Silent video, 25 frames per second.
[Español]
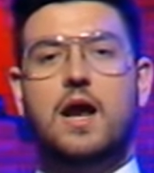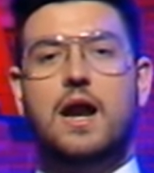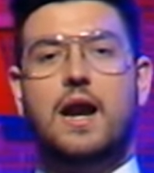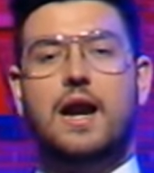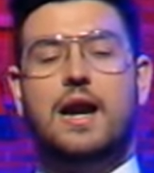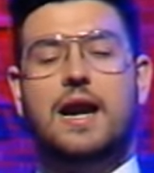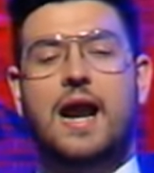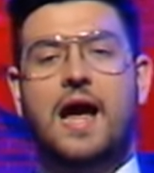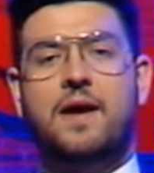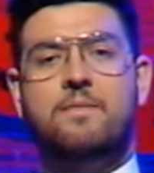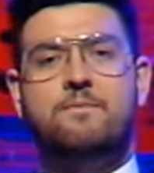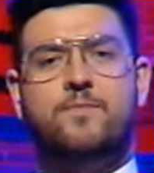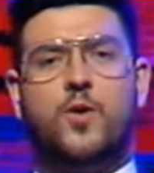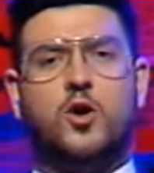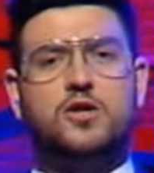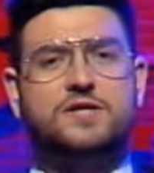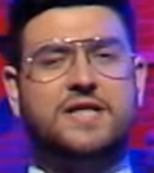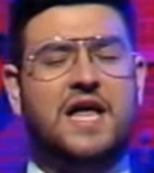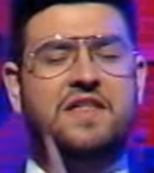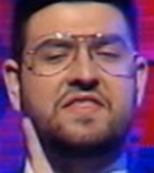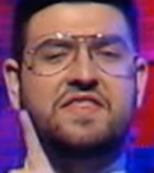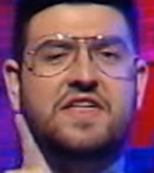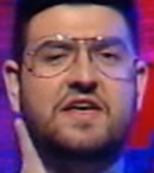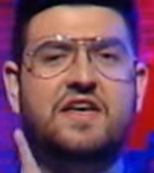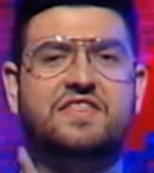La
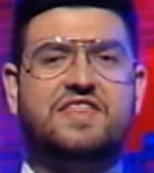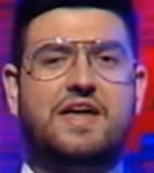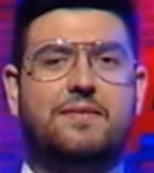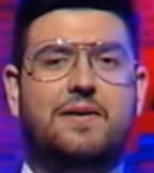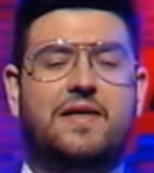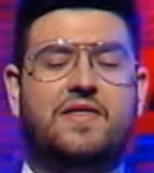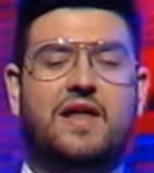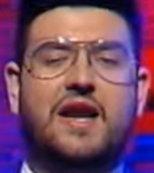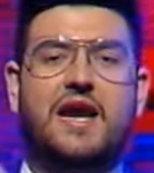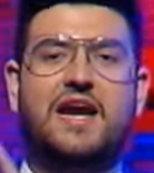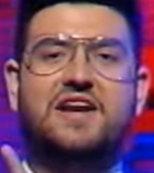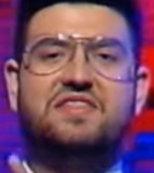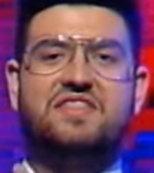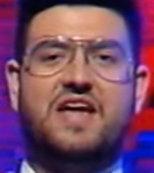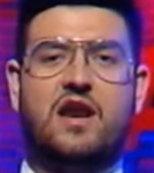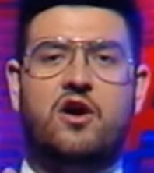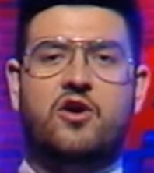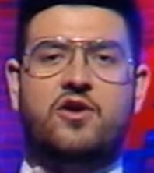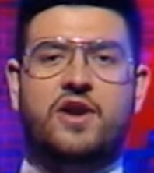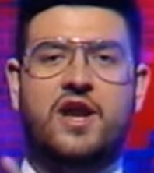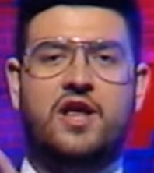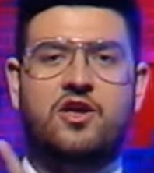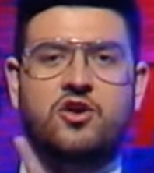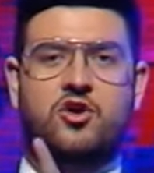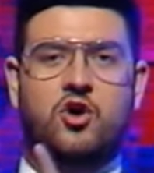importancia de saber dirigirse a los
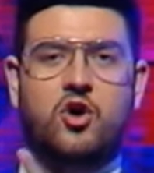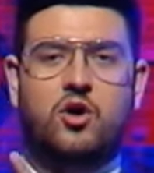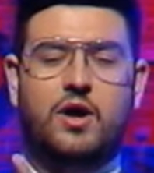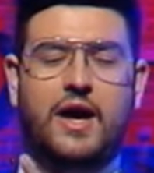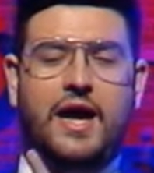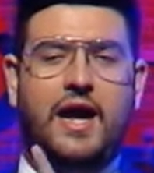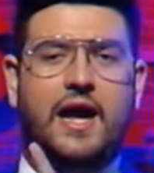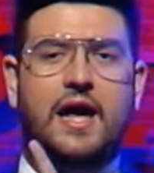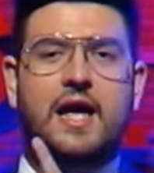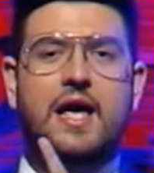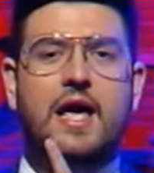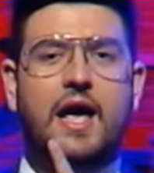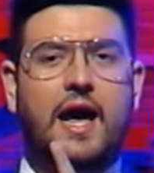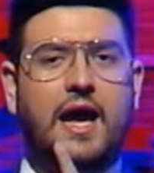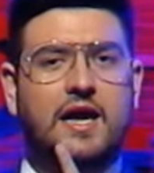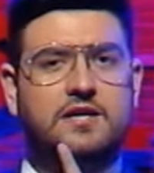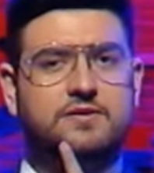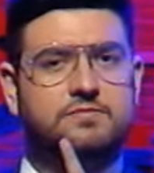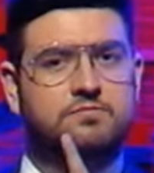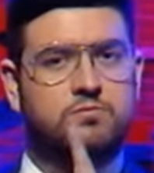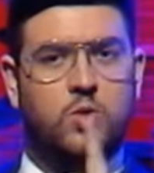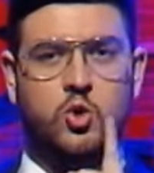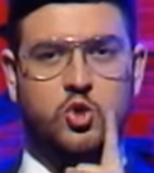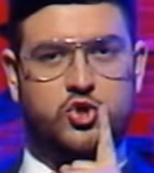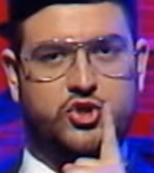niños es, eh, es
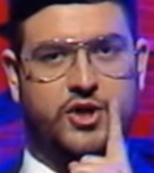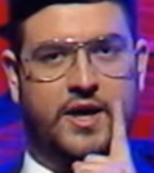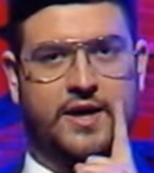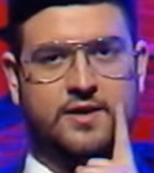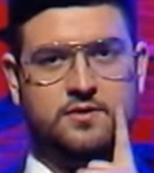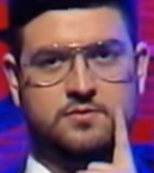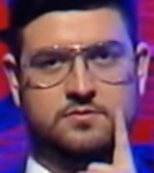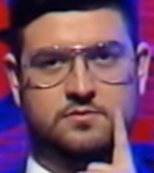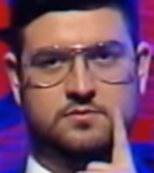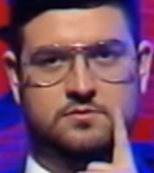mucha. ¿eh?